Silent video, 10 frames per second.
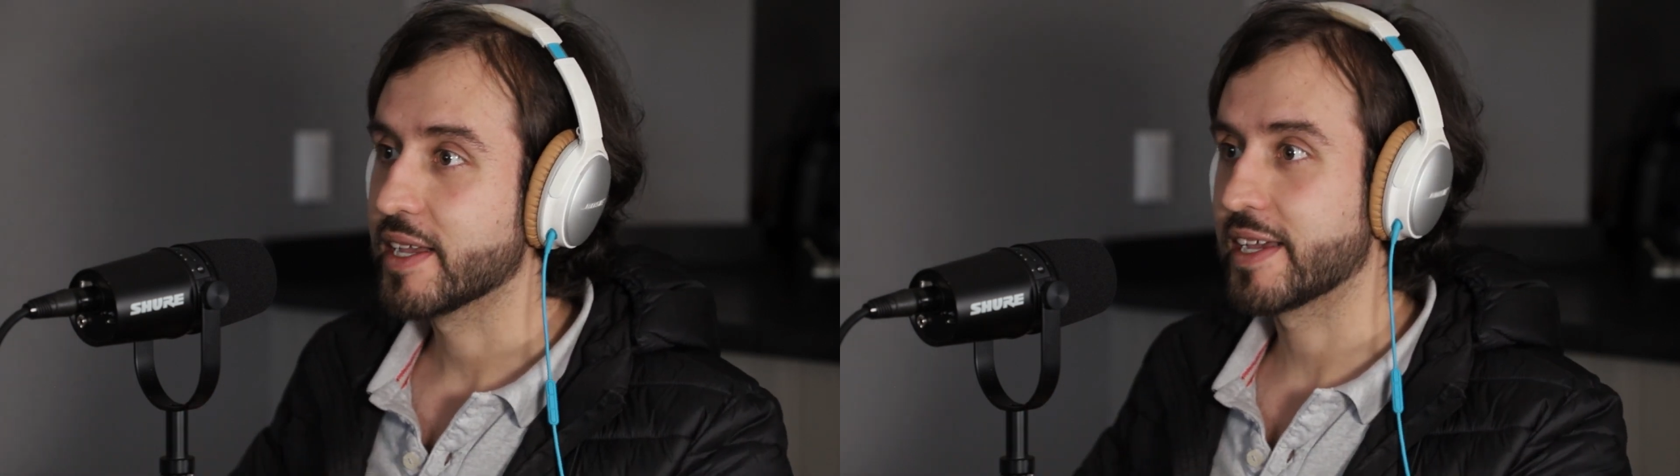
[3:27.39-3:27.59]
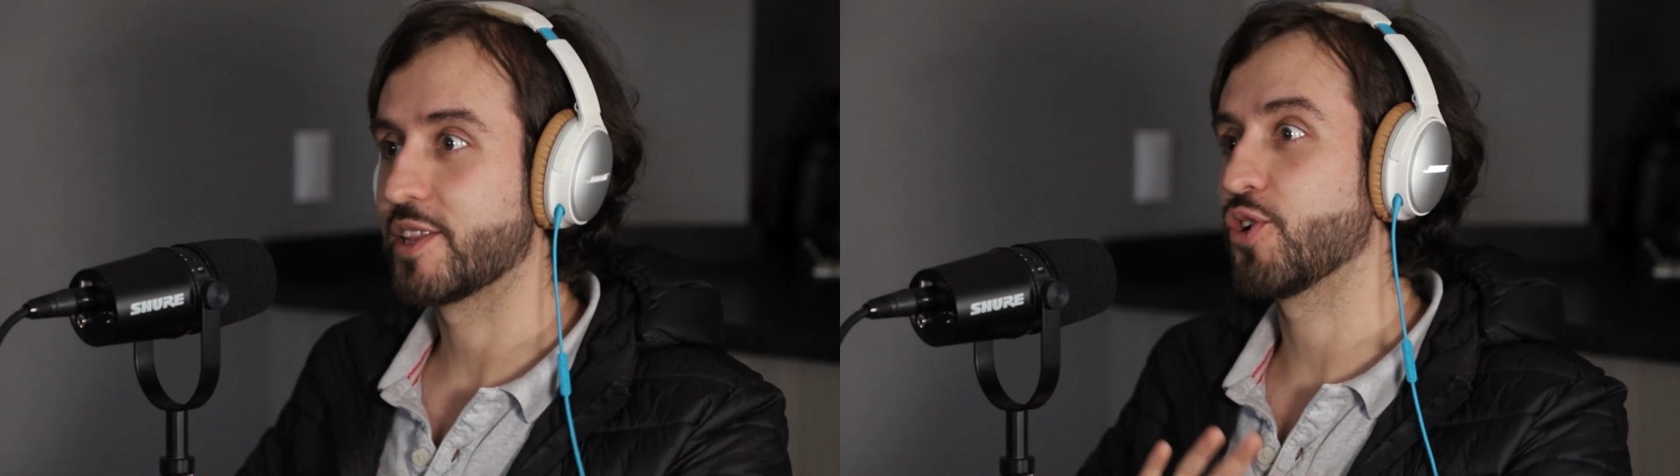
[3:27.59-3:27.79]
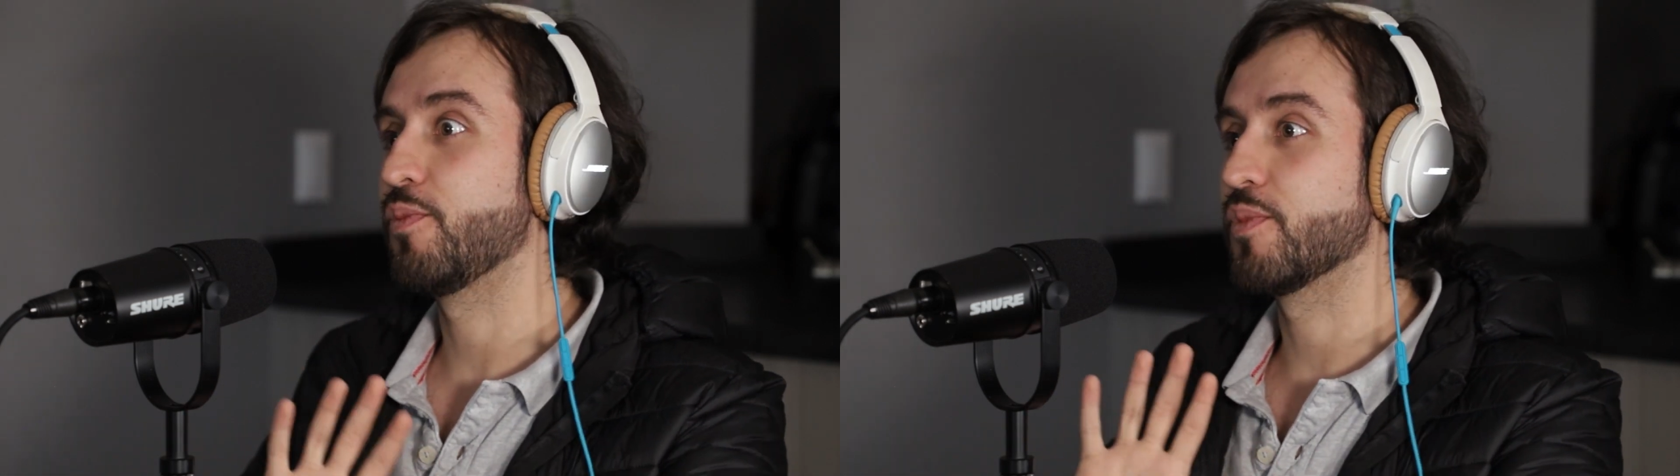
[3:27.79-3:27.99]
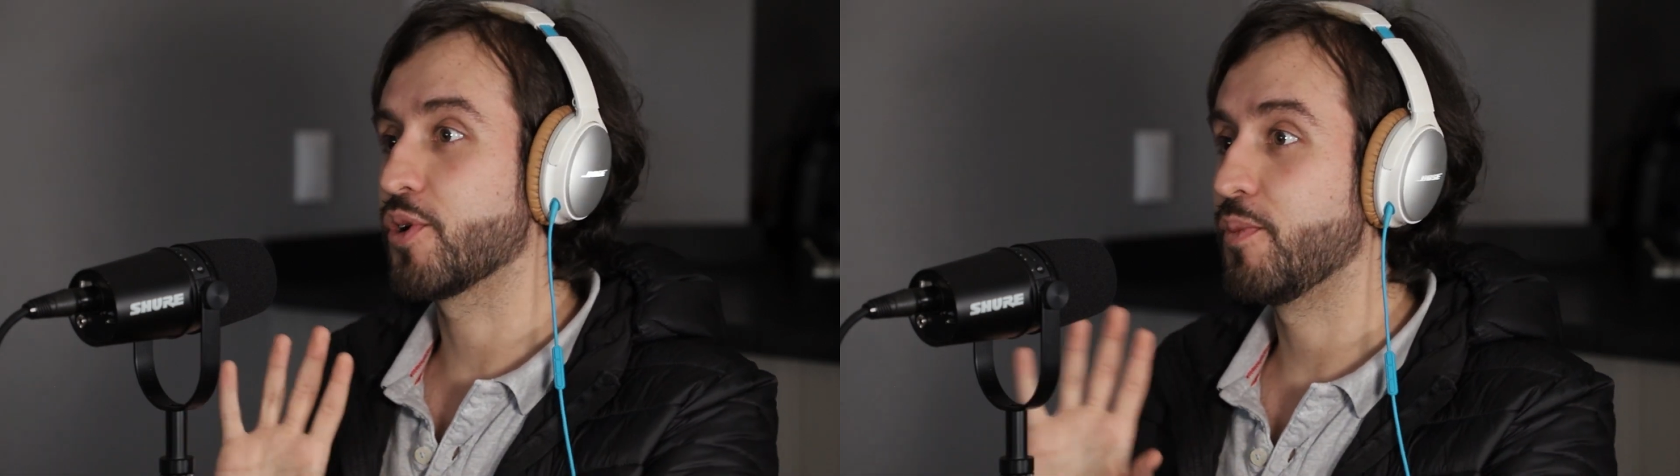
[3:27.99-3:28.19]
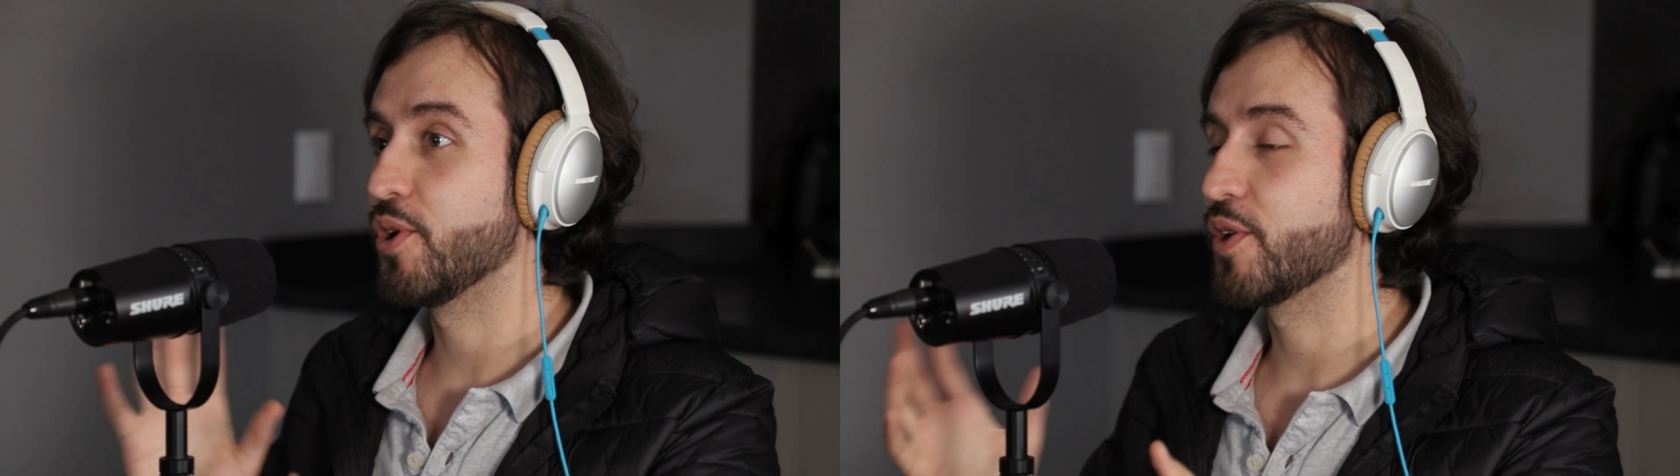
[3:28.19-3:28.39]
que
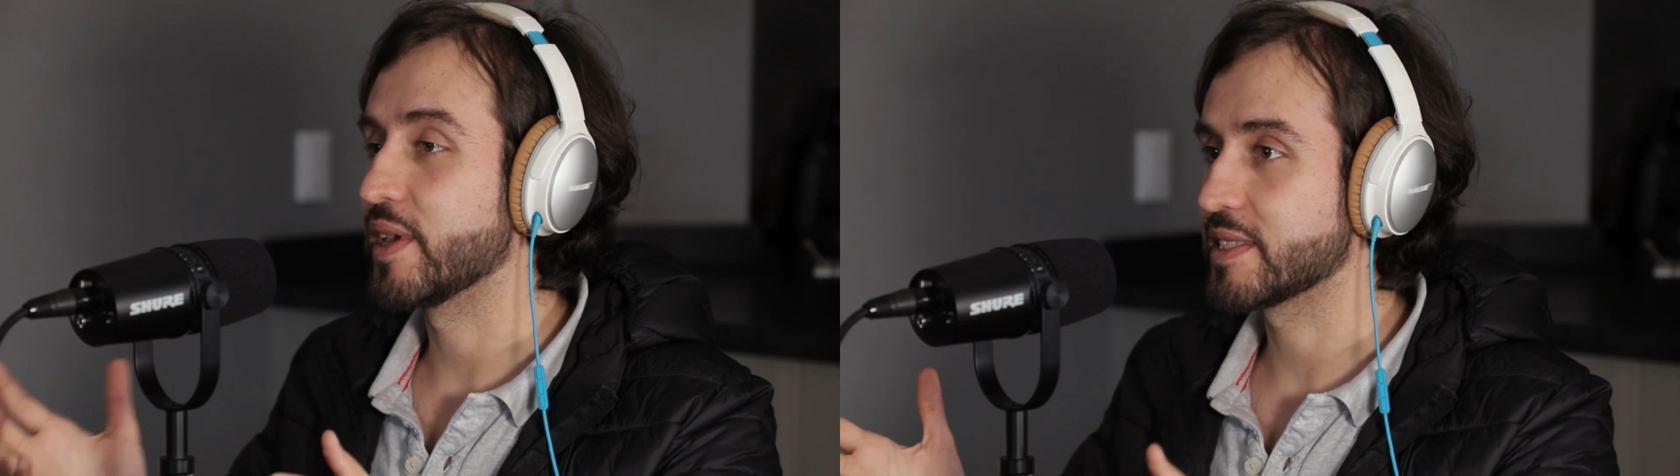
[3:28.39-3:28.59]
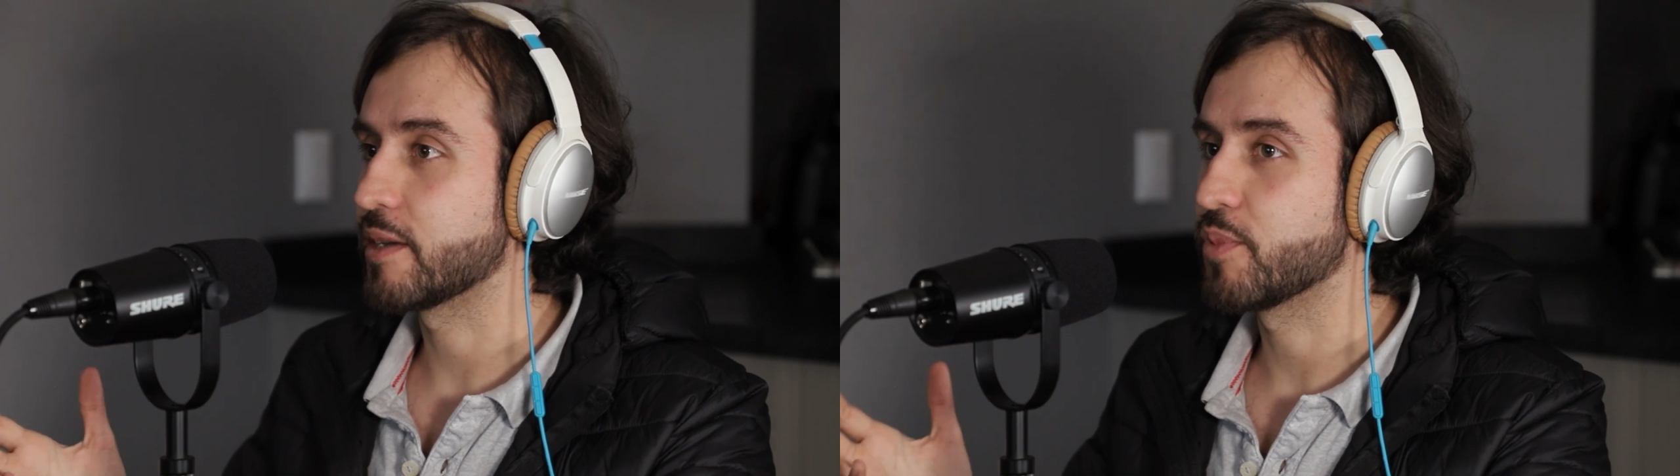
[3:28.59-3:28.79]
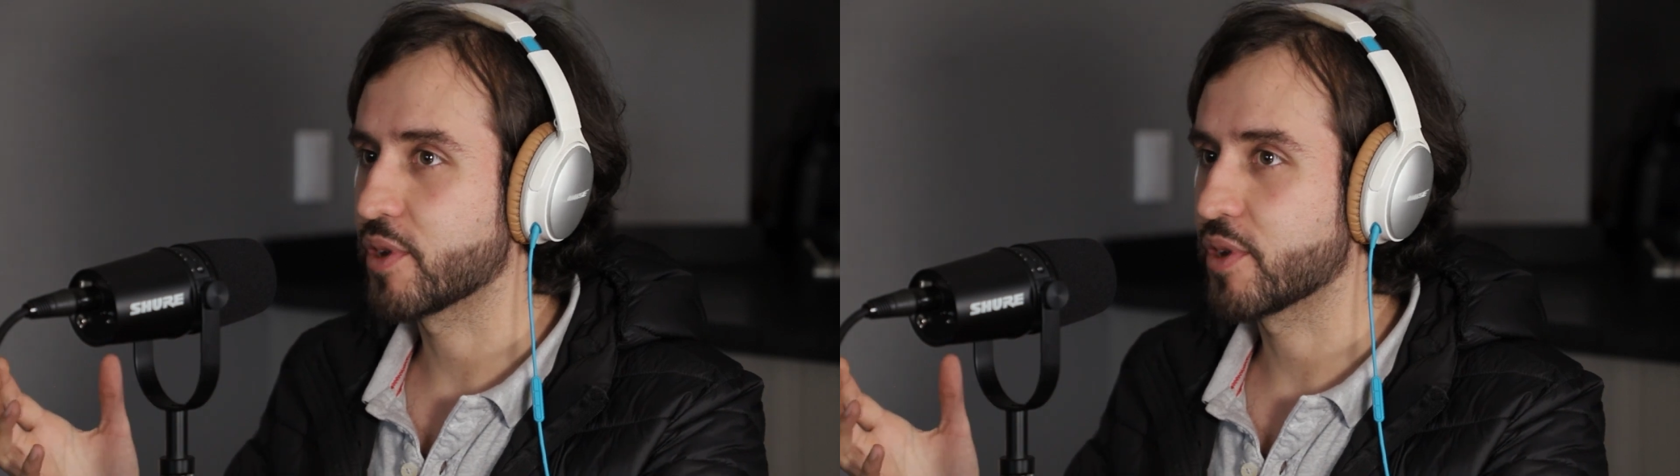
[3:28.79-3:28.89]
cómo debía estar,